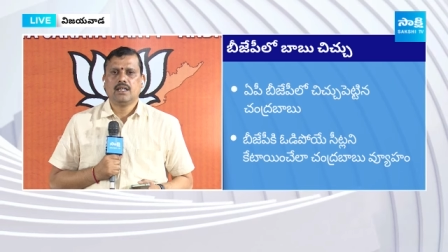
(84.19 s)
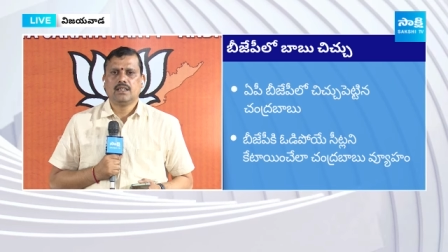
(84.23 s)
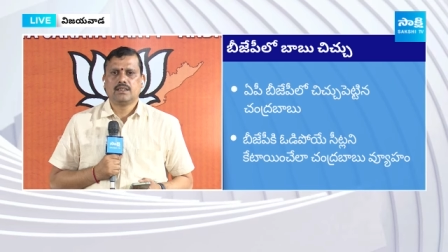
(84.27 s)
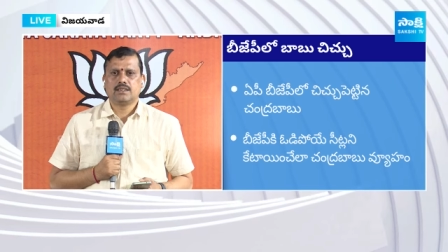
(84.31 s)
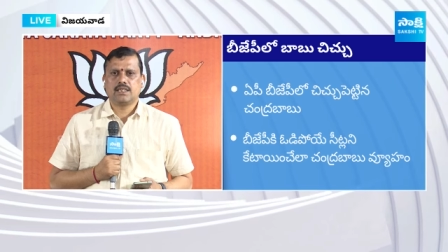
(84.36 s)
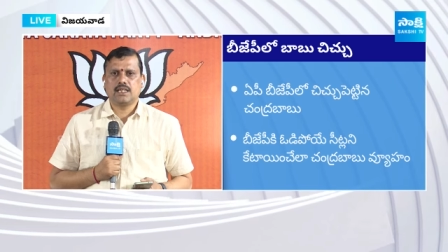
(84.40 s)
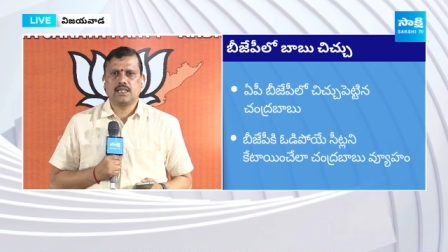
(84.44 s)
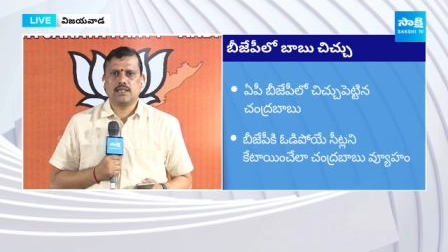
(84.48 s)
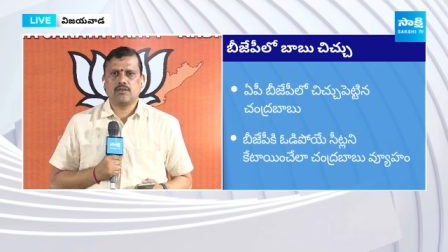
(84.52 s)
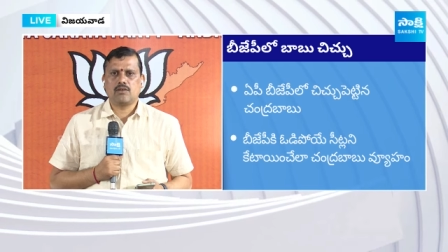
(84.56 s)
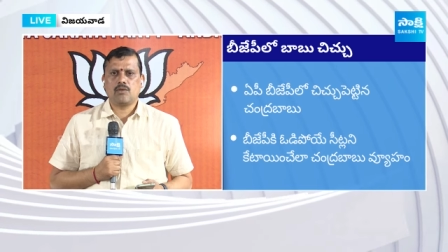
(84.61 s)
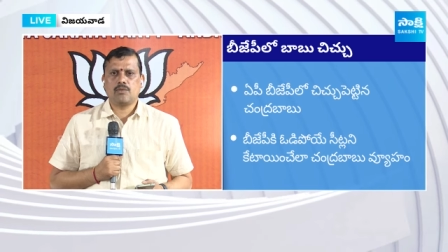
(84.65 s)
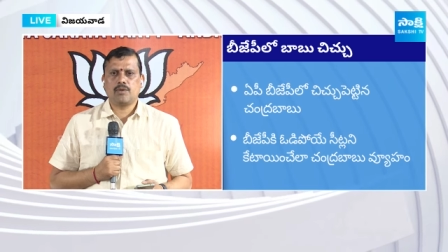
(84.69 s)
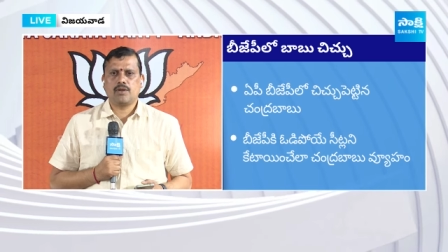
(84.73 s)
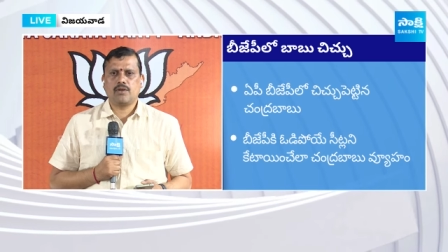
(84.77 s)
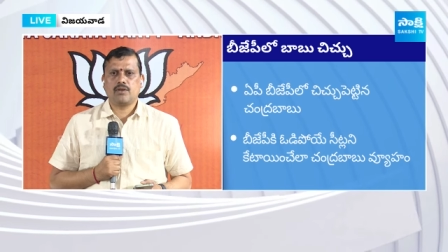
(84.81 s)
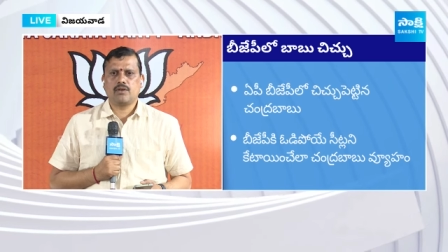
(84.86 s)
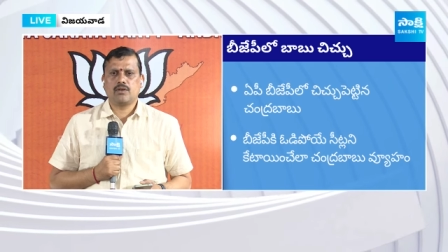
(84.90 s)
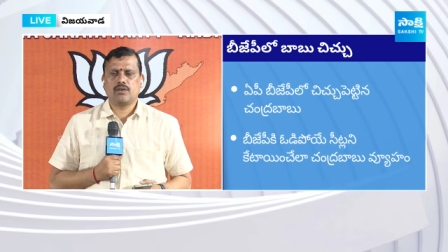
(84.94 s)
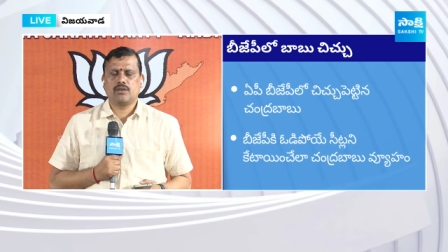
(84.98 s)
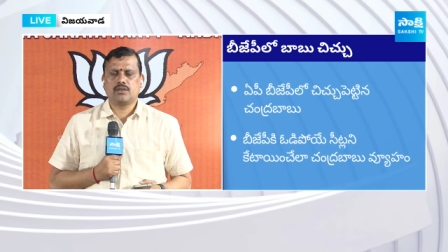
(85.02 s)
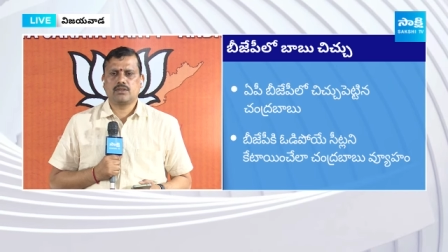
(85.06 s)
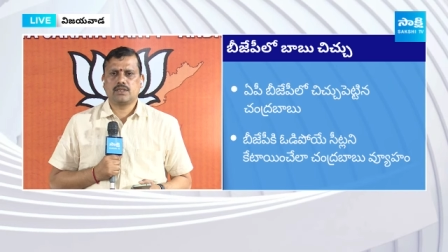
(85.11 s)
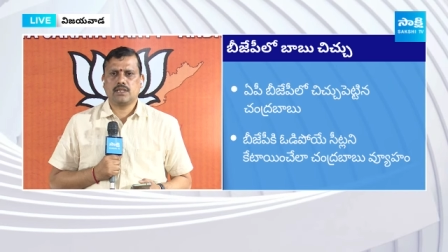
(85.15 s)
చంద్రబాబు
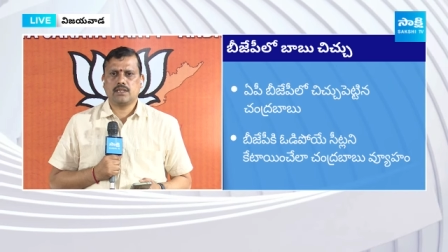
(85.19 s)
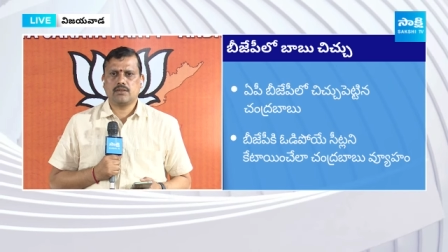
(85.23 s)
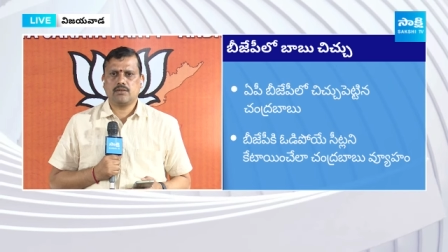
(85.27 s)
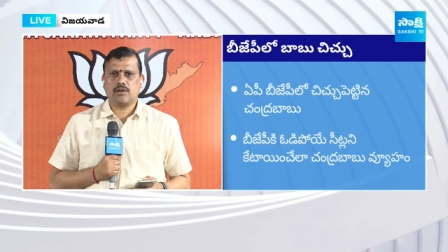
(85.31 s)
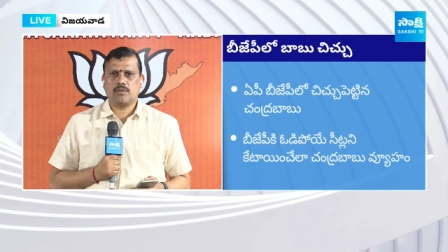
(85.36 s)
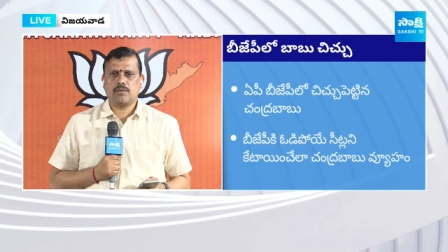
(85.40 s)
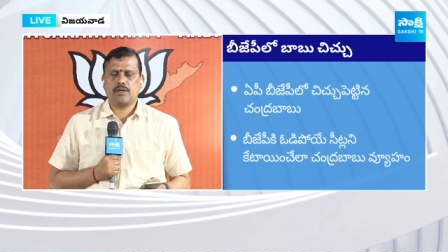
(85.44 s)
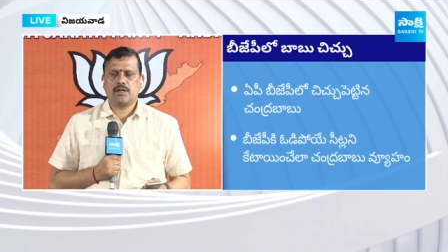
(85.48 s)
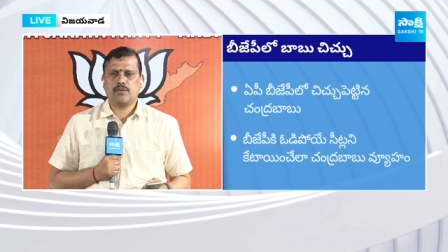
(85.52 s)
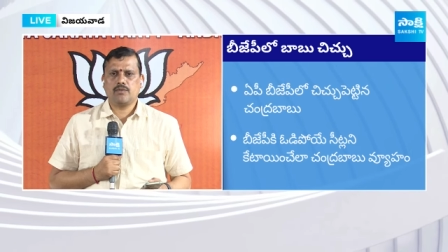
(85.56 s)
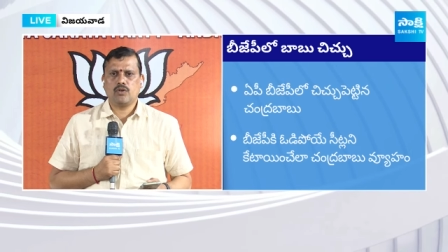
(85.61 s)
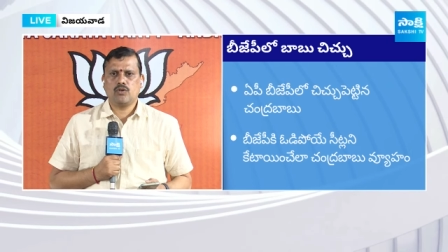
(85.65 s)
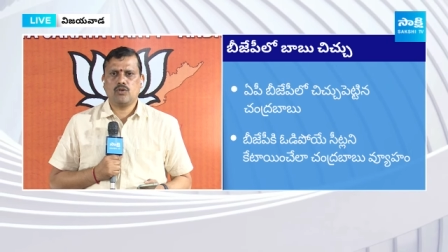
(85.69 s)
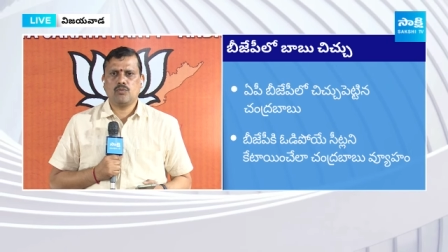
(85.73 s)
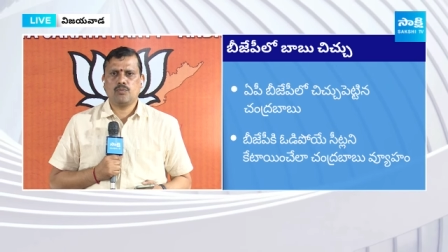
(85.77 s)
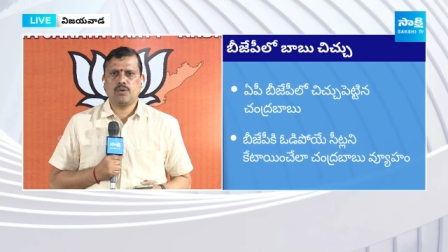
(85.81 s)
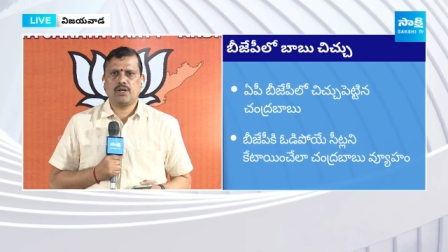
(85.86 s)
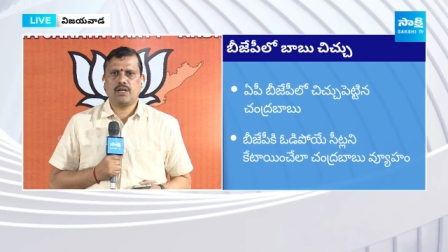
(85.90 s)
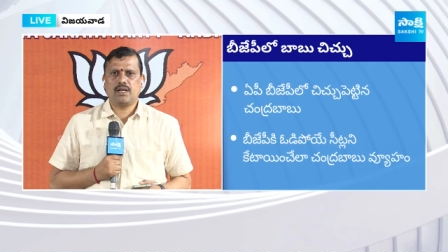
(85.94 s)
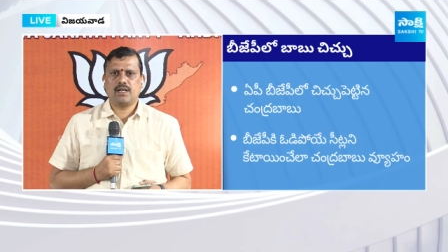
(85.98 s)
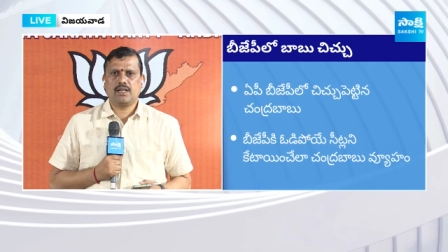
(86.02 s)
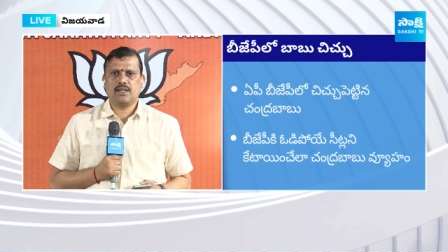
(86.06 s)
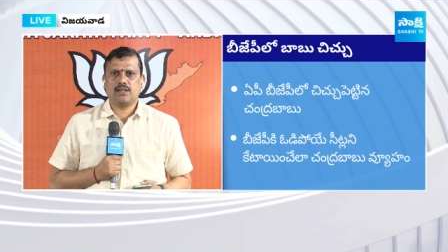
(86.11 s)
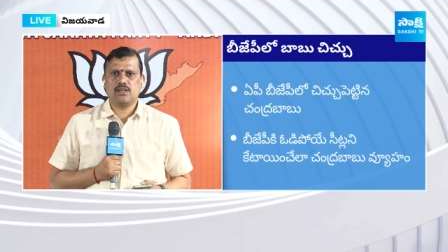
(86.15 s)
నాయుడు చంద్రబాబు నాయుడు వ్యూహం
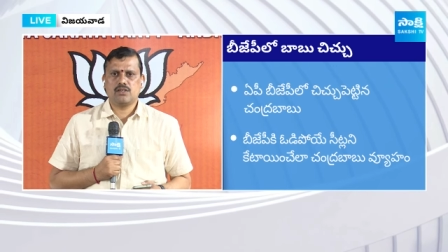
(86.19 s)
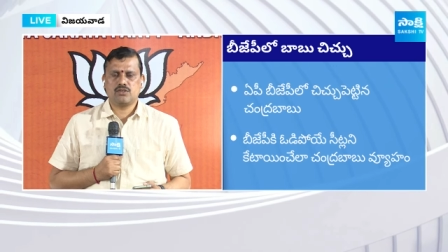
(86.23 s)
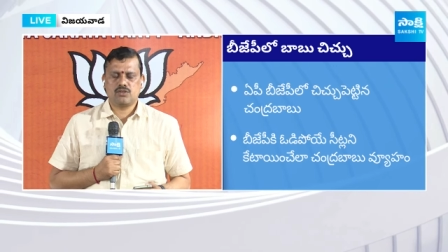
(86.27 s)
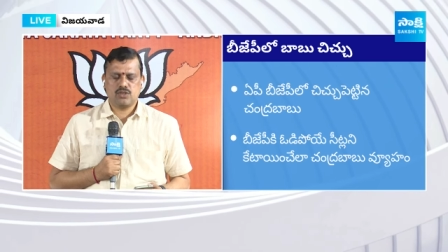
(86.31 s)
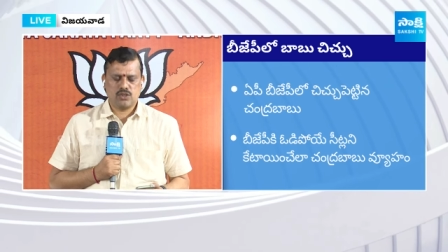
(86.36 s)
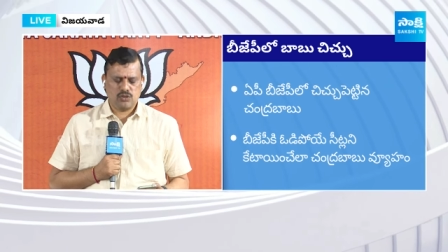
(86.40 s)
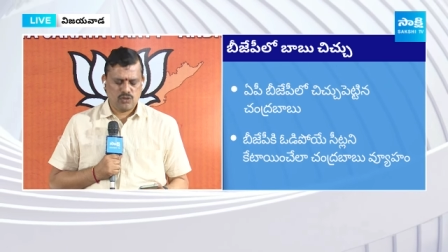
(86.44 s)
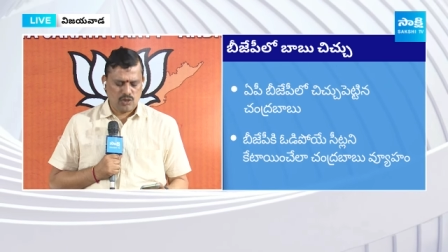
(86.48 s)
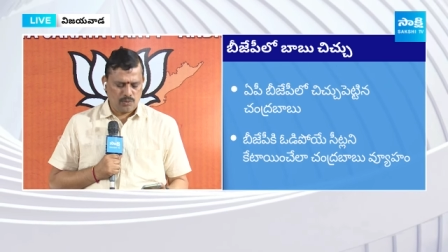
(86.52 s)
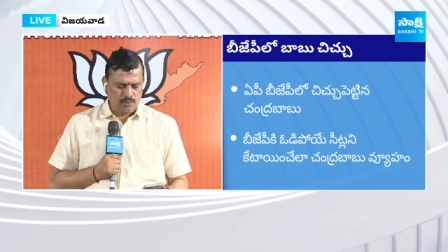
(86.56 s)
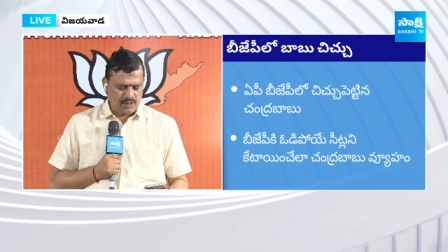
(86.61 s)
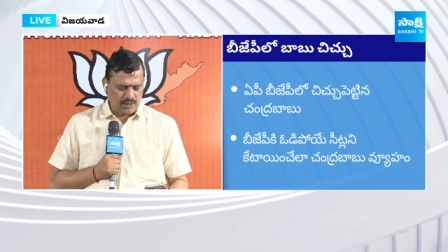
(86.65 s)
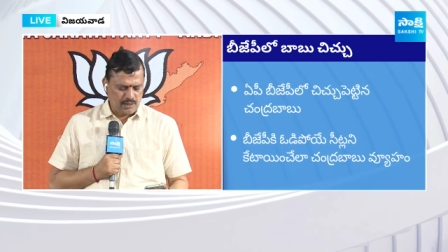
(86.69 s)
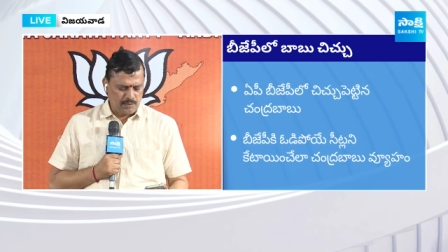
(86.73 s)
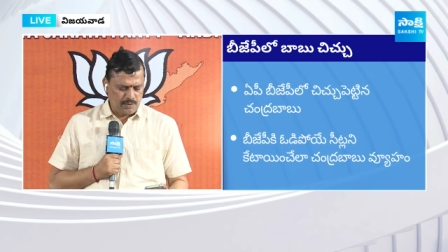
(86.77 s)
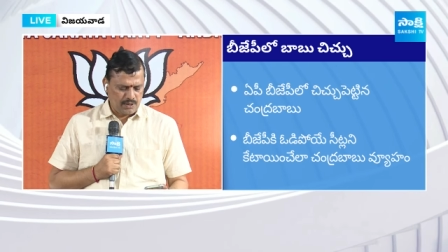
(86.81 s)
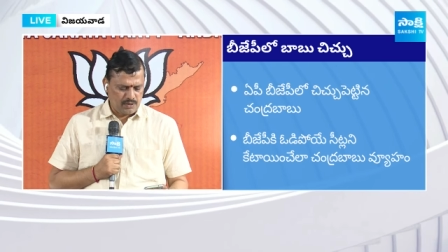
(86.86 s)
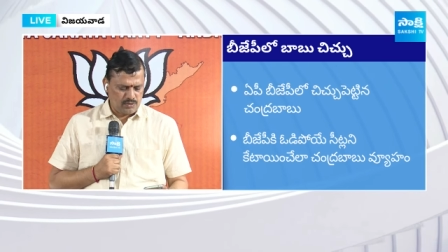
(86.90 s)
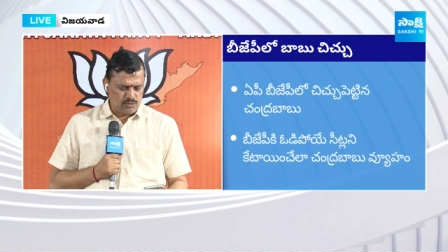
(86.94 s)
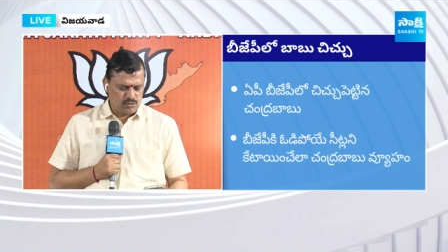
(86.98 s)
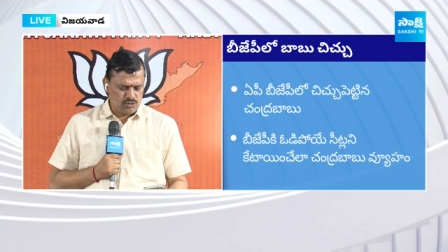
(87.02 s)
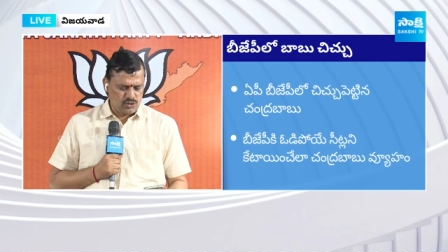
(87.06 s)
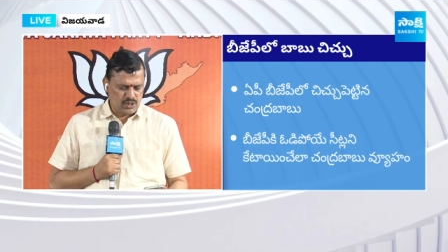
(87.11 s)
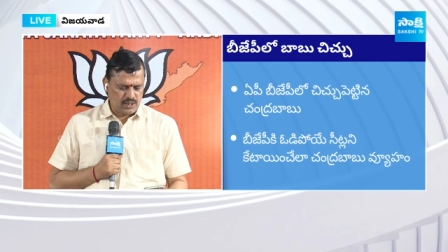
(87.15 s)
పన్నెండుగా తెలుస్తుంది ఇందులో భాగంగా మనం
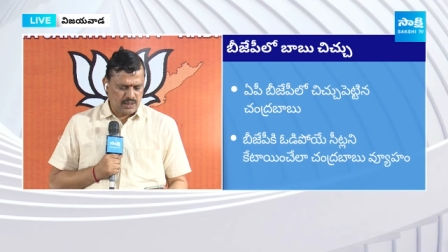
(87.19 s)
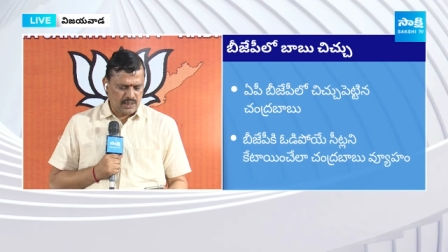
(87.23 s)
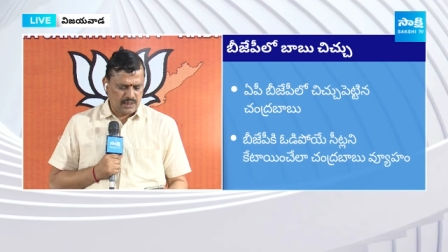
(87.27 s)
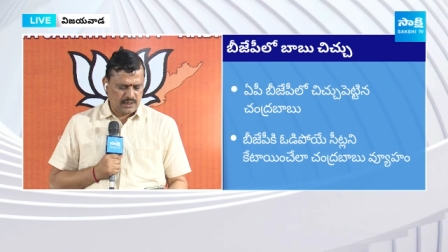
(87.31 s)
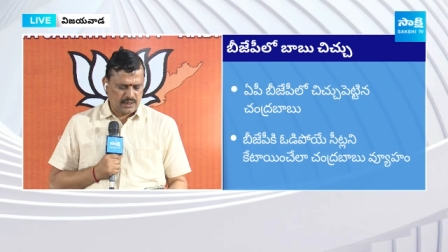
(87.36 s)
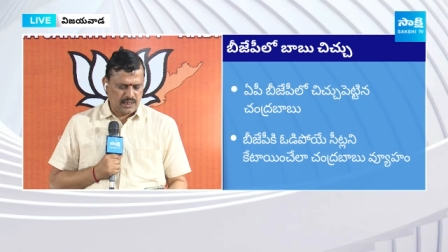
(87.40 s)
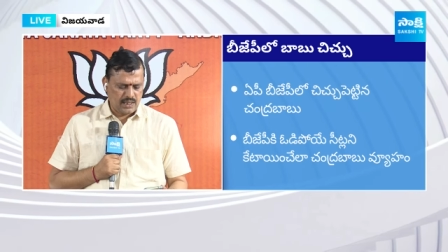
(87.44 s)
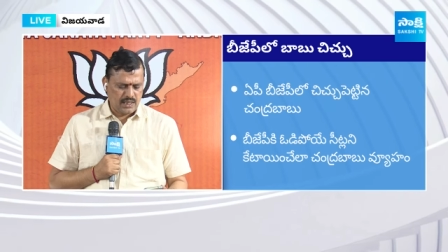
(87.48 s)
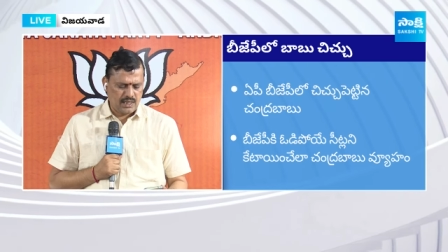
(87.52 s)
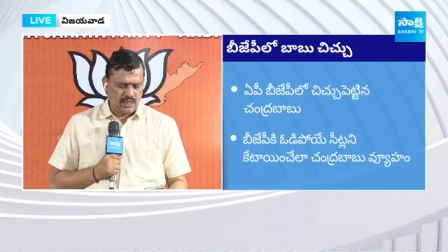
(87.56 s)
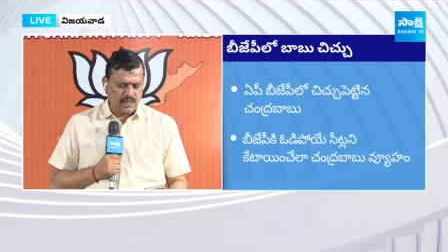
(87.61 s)
చూస్తే కనుక